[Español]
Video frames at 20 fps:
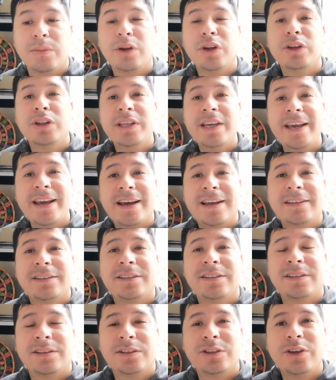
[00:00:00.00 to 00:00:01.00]
Buenos
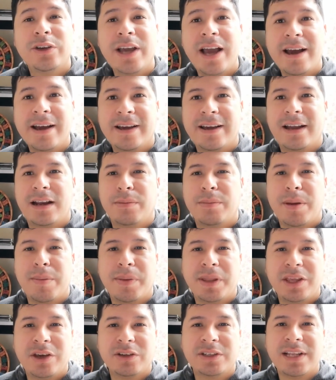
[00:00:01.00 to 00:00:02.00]
días, soy Ángel,
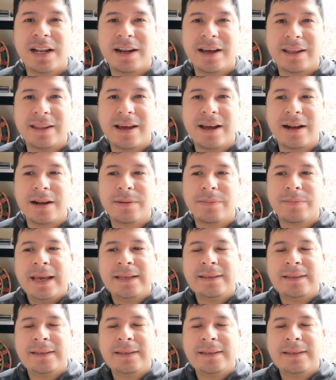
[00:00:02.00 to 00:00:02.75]
bienvenidos al canal.